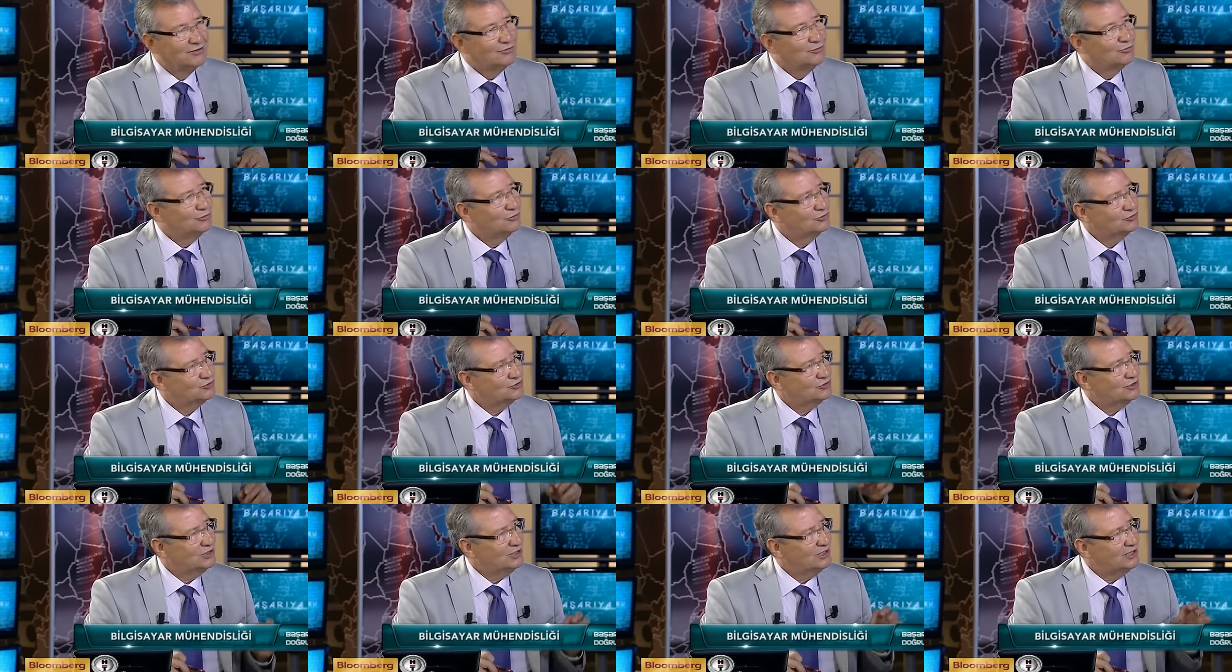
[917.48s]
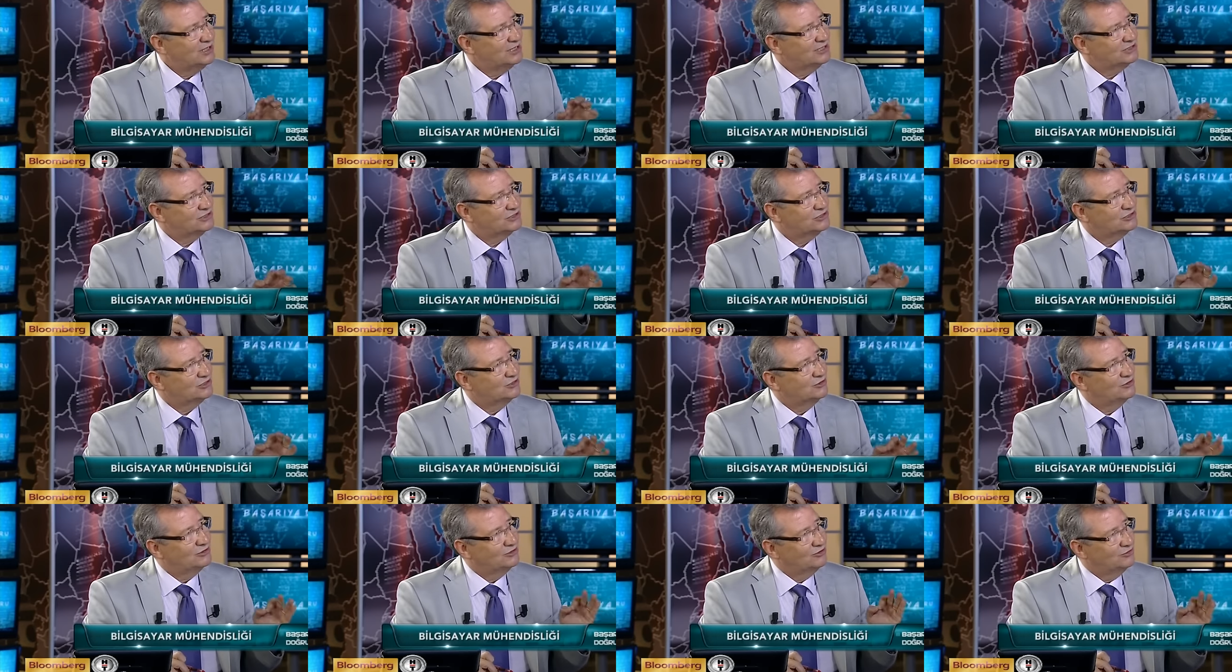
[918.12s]

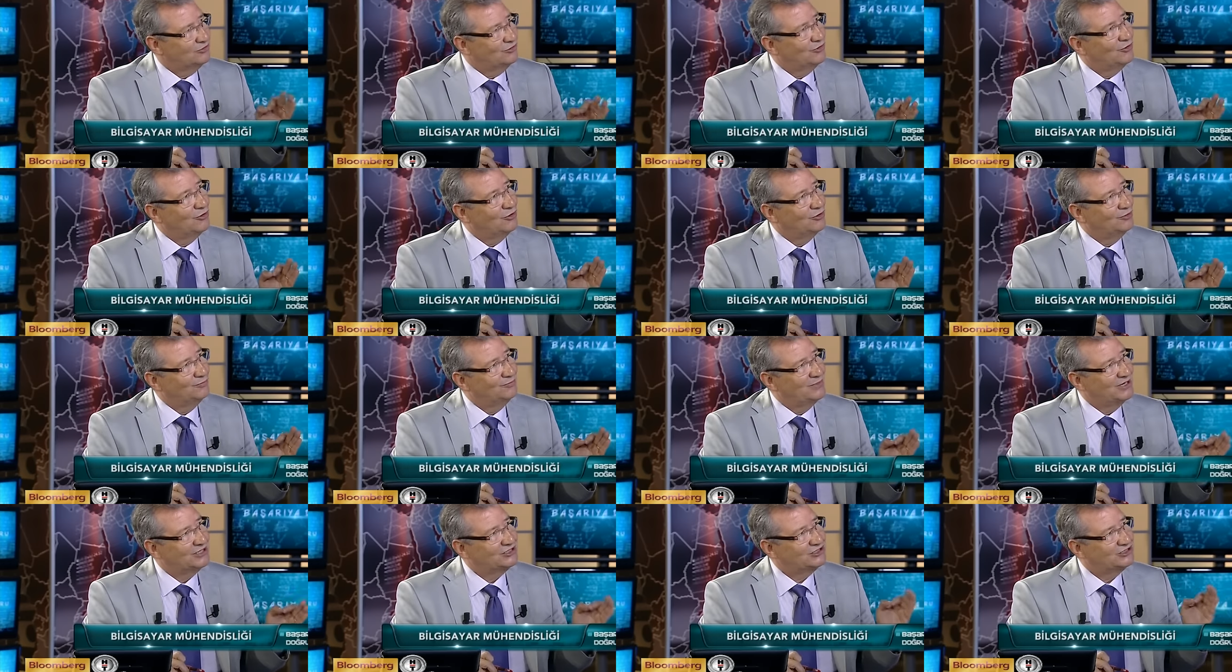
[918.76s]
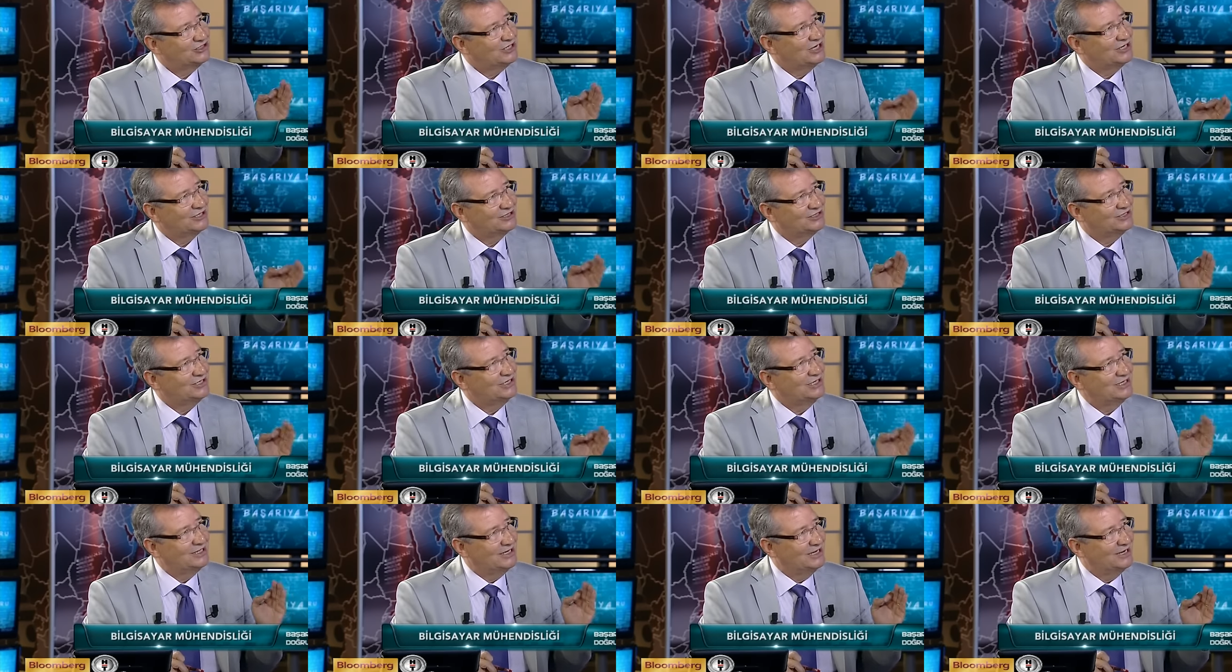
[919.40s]
Uluslararası olmak
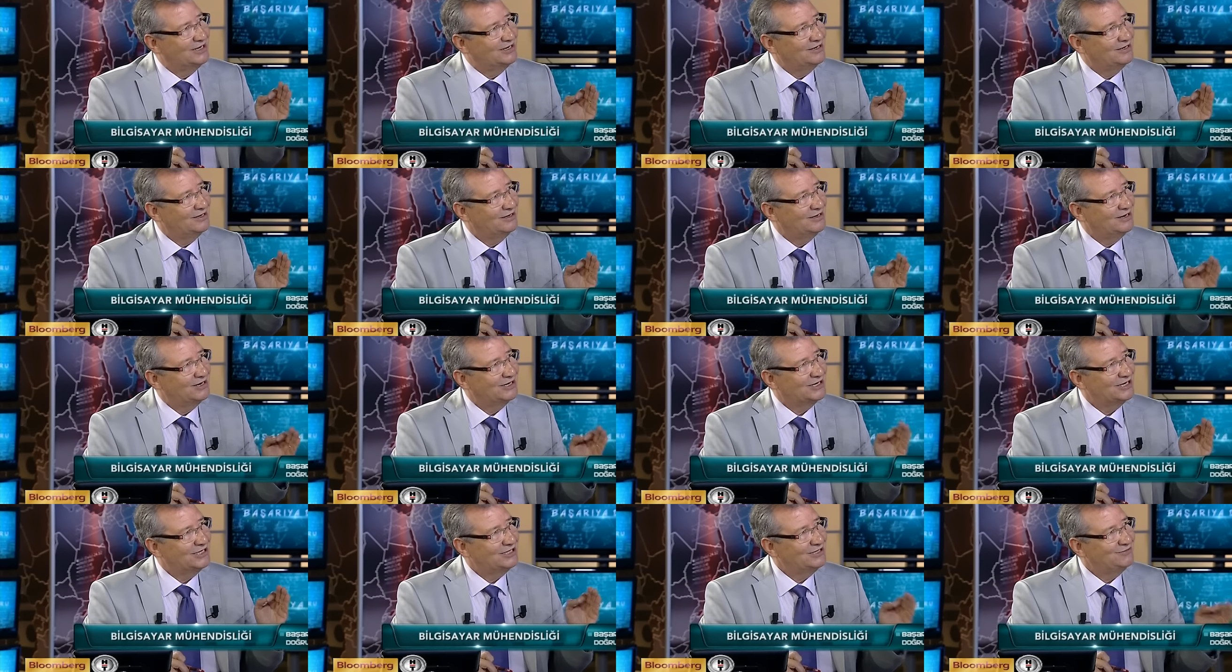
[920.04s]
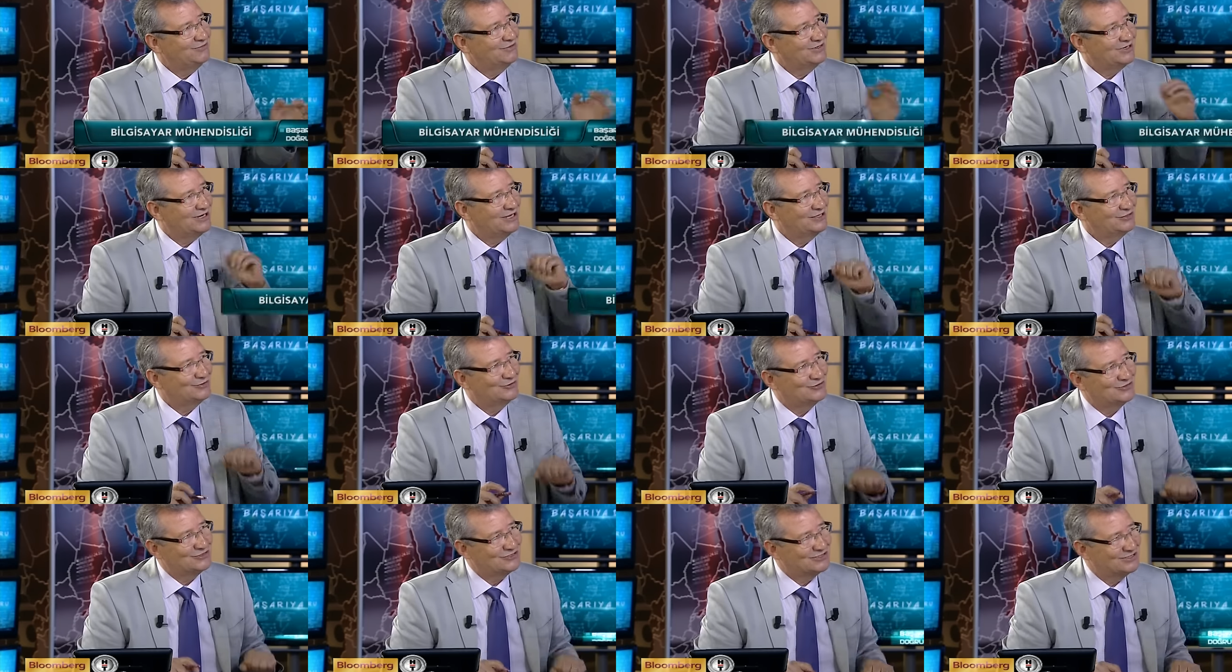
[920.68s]
şartıyla hı hı. akademik
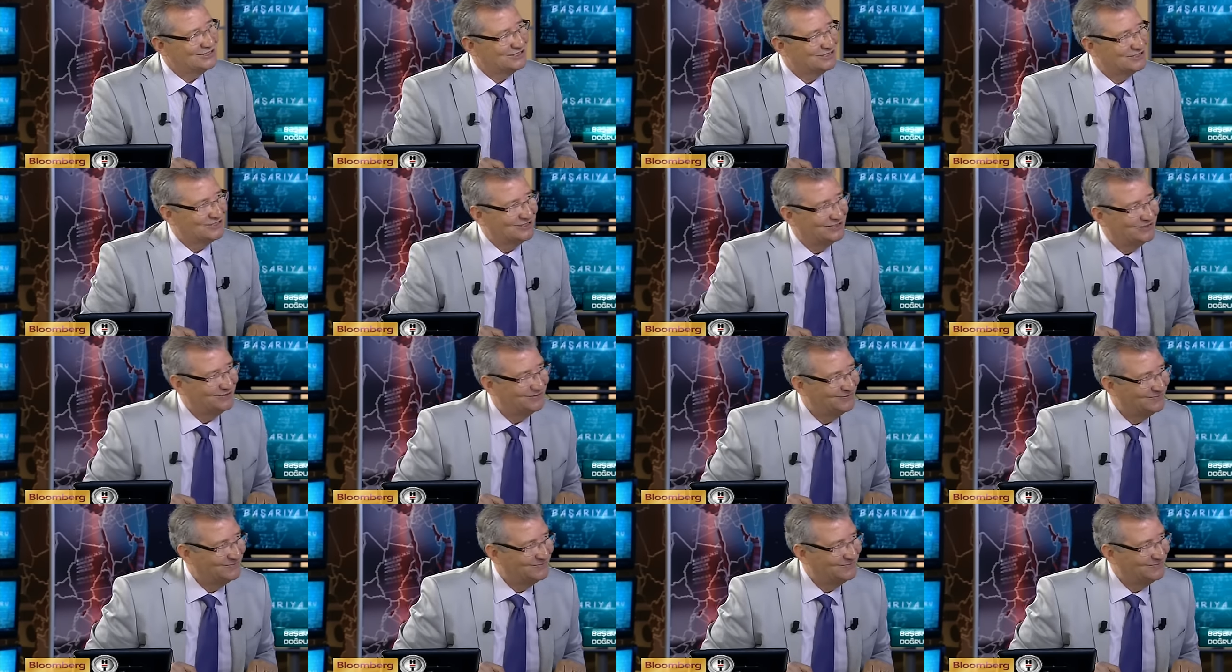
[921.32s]
kadronuz nasıl?